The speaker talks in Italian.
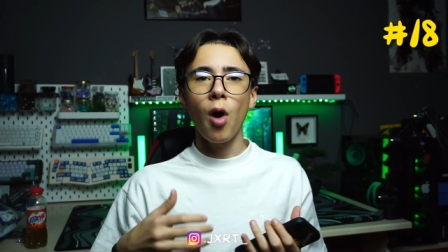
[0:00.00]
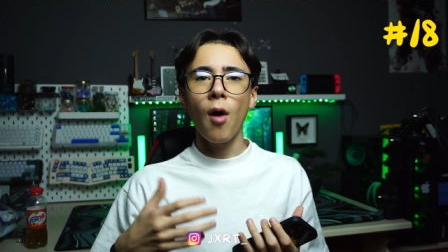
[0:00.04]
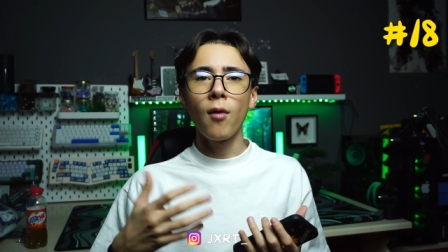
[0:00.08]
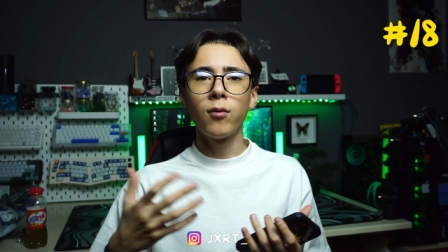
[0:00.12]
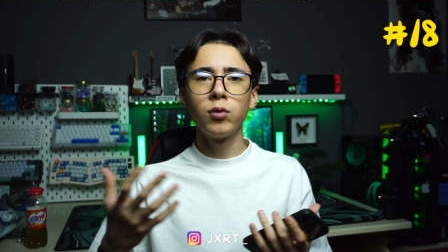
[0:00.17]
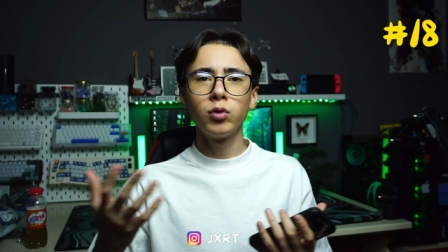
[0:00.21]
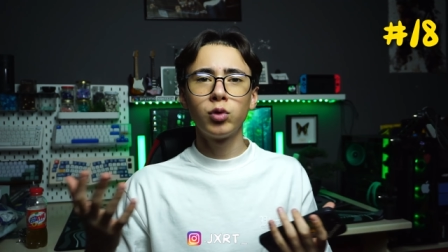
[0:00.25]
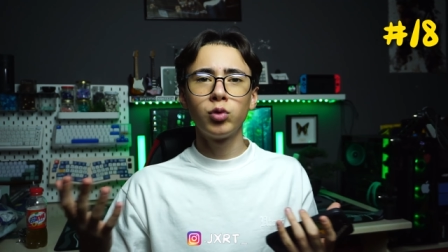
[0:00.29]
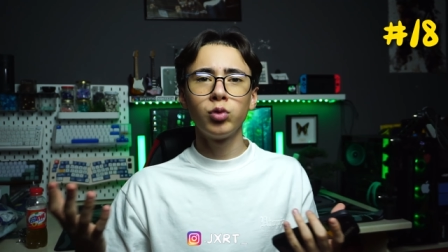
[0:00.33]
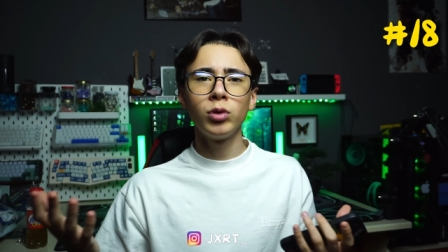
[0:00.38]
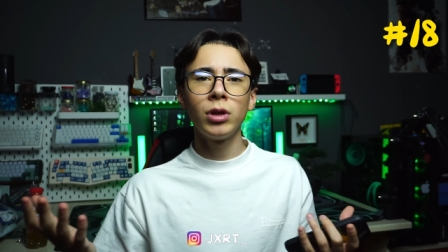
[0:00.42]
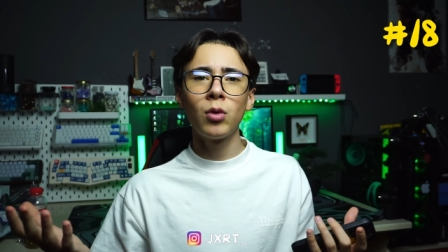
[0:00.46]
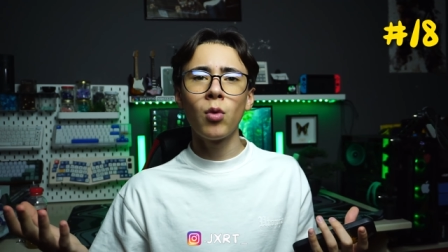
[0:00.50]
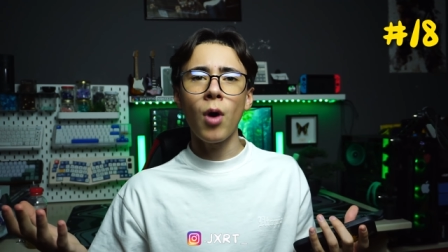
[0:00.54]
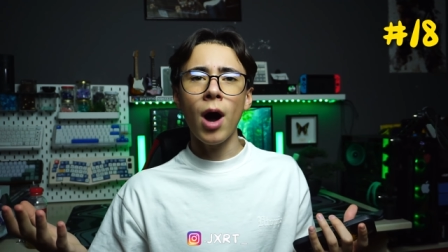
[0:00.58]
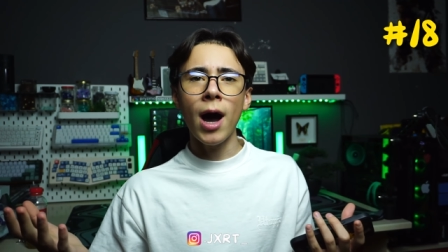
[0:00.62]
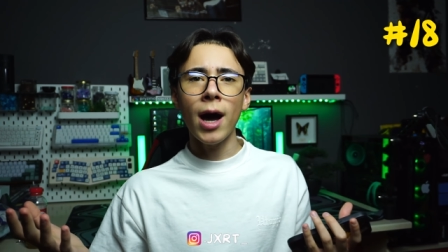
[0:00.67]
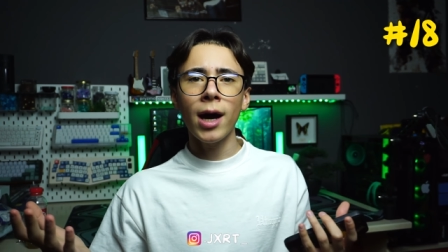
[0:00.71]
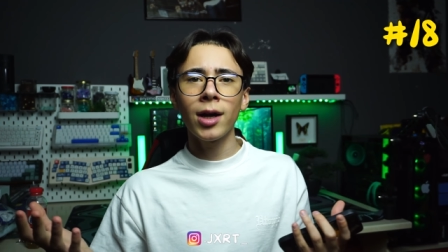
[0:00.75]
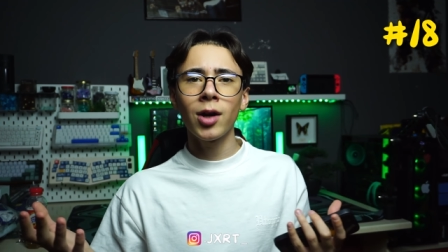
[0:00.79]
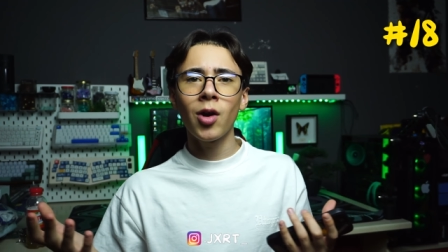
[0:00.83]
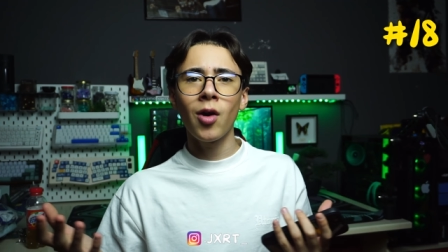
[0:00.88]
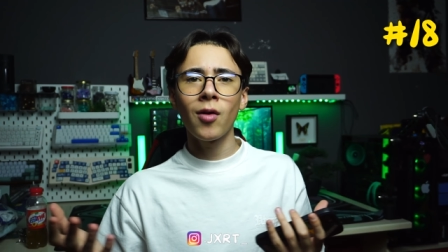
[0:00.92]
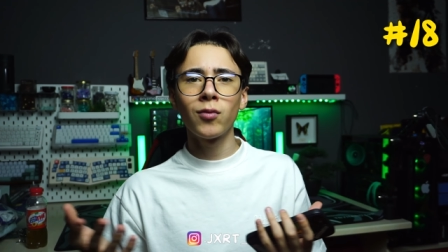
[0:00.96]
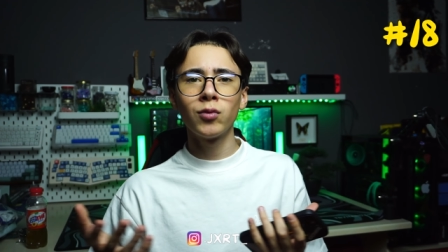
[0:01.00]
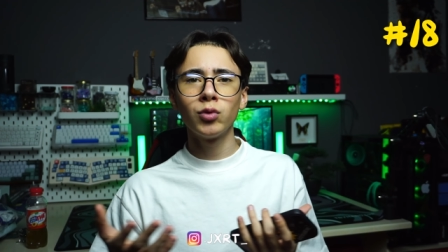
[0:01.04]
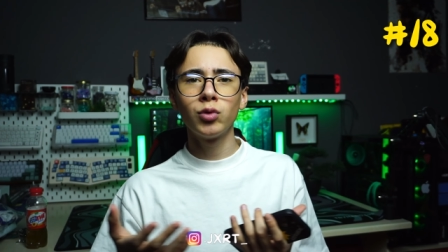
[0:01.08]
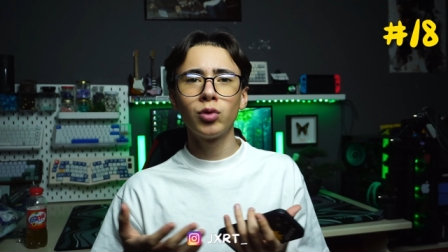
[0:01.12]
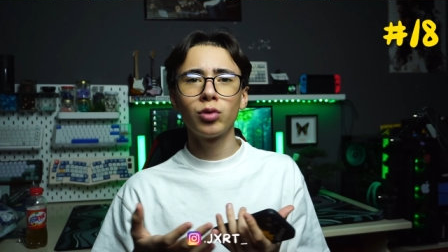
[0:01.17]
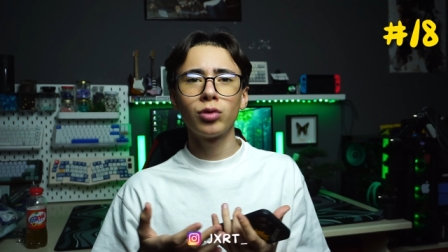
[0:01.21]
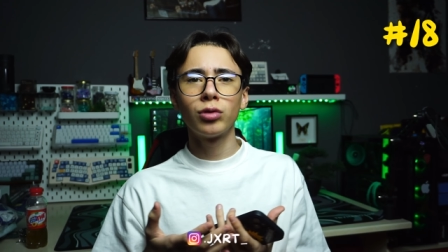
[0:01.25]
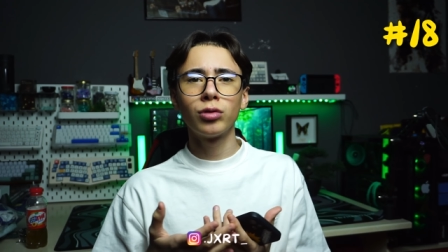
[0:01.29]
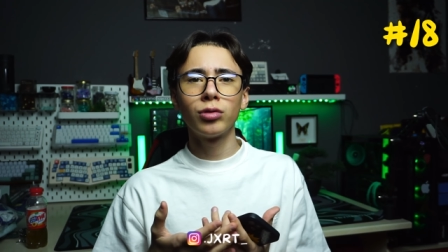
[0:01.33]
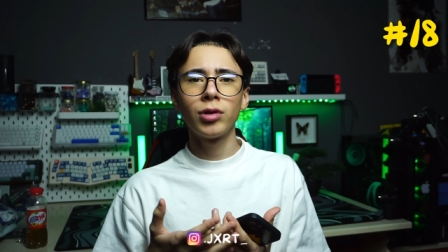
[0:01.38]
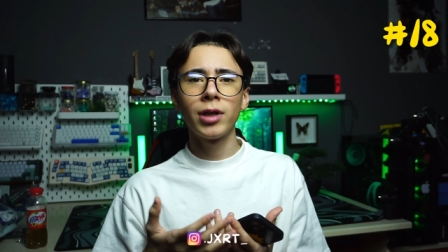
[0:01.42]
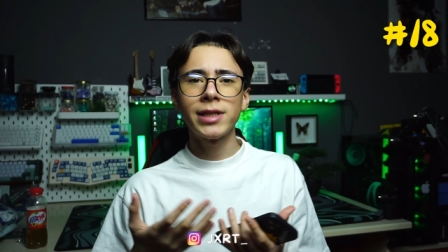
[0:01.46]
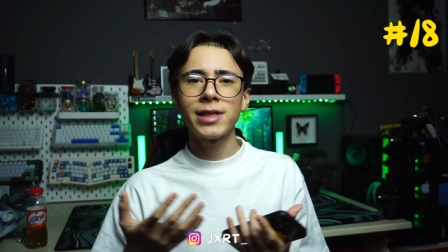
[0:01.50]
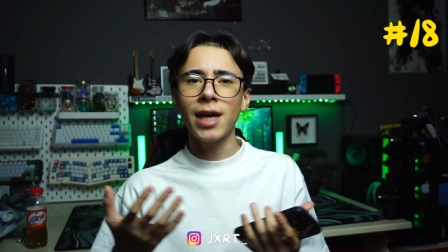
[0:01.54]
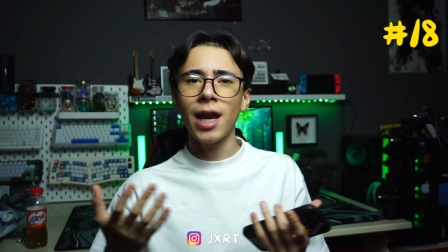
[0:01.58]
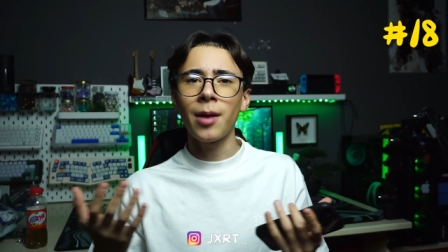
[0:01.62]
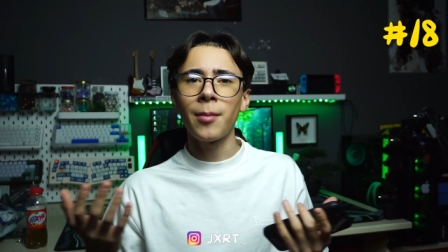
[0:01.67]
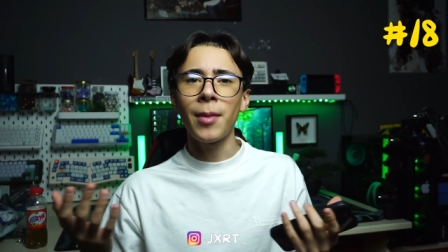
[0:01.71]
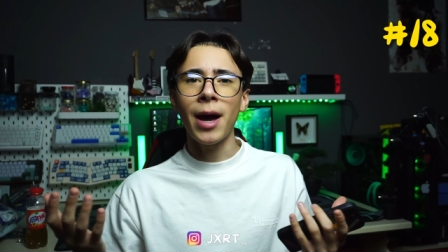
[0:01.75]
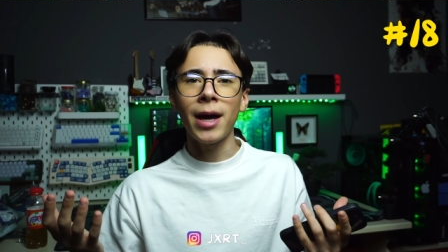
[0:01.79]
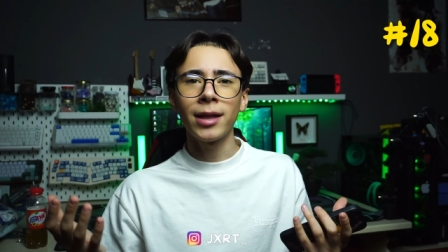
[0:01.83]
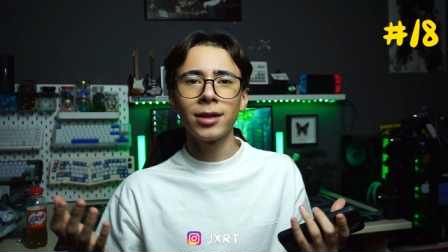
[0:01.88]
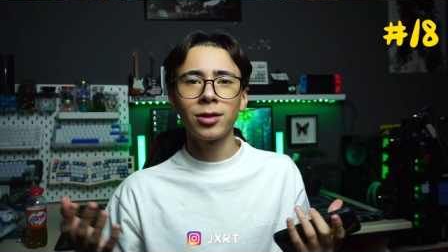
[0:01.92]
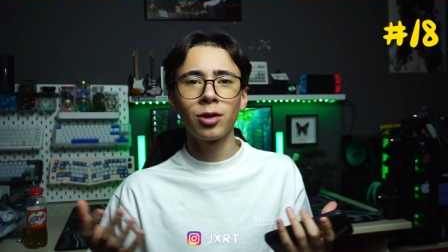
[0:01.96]
Ho avuto un iguano, ho avuto le
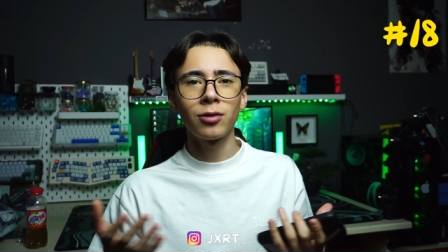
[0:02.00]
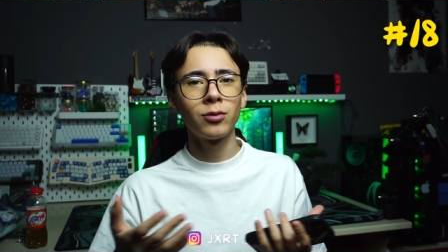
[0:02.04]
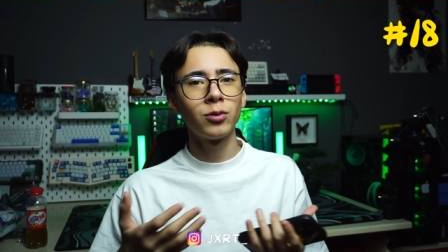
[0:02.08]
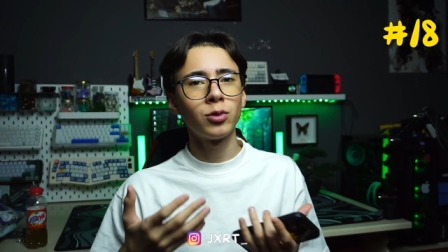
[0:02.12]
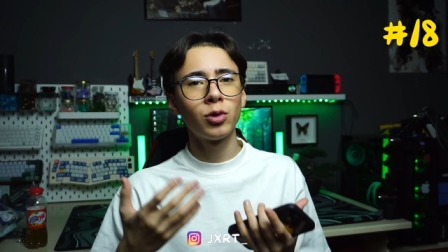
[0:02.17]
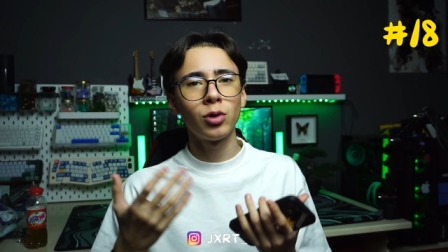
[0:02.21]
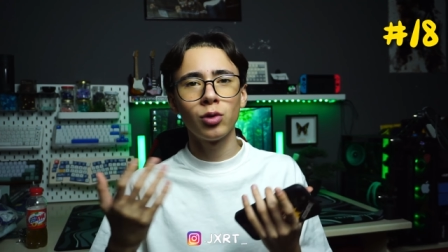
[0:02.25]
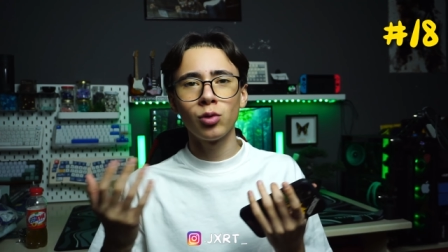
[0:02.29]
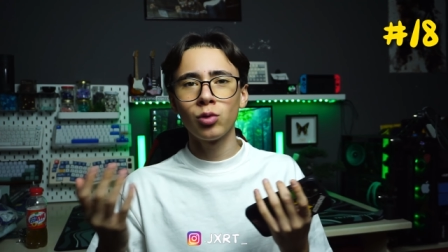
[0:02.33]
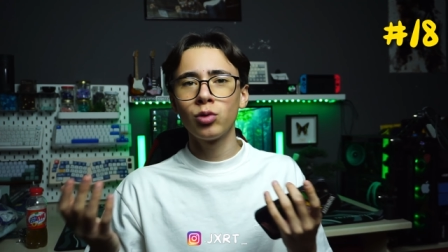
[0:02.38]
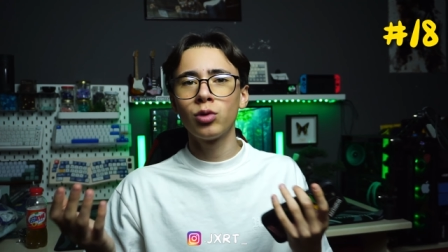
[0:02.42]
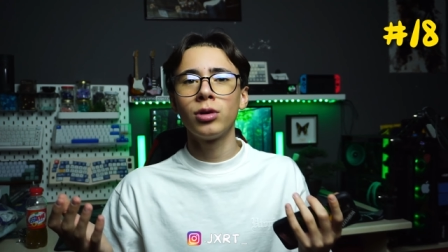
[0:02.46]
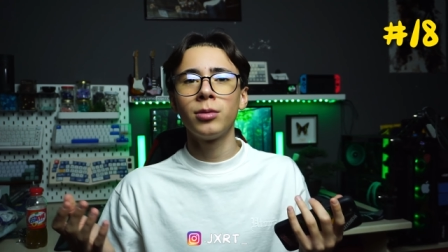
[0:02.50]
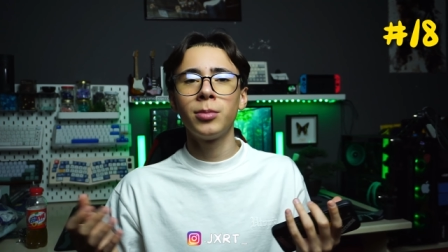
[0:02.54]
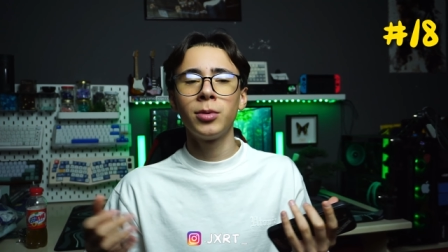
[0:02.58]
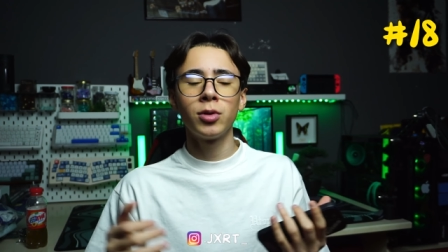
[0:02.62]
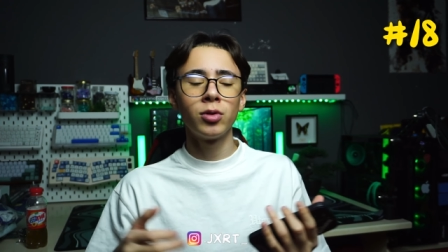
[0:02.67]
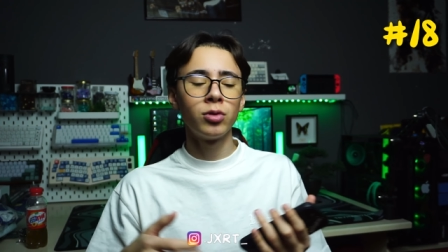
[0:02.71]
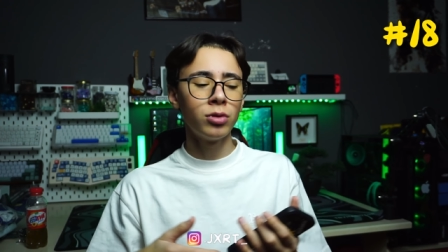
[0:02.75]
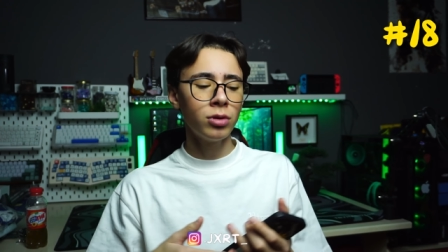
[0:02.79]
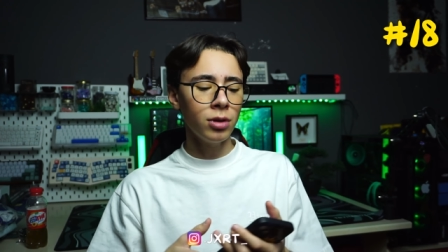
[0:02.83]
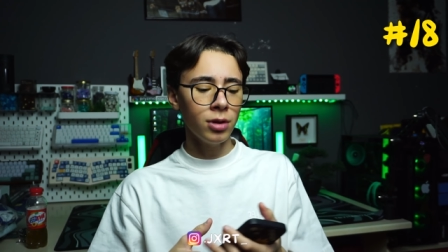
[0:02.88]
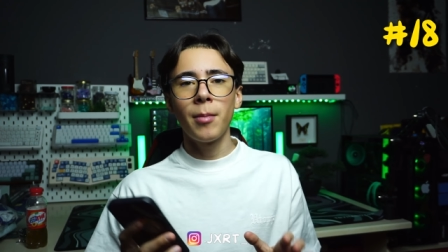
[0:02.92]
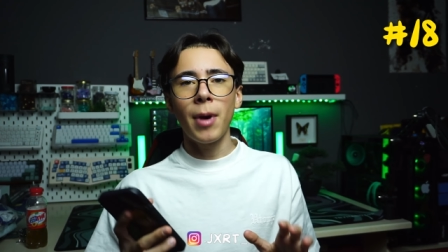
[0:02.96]
salamandre, ho avuto tutto di più,